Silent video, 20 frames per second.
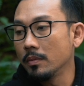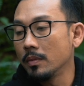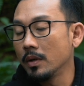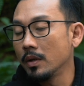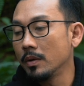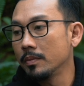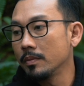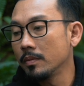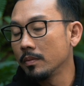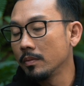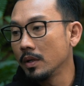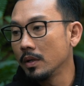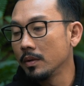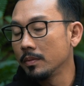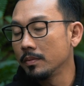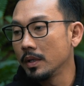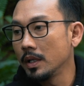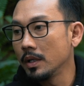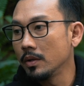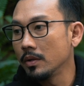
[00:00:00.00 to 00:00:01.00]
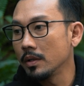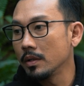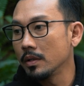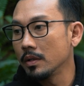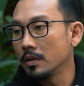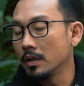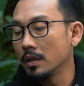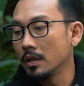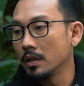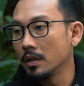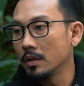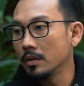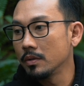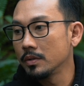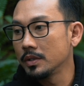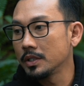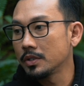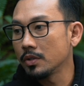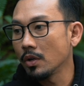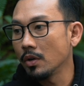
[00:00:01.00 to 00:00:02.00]
belum belum di uh,
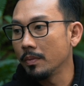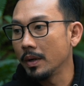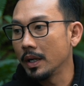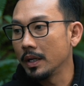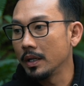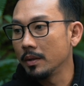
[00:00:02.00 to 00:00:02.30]
uji coba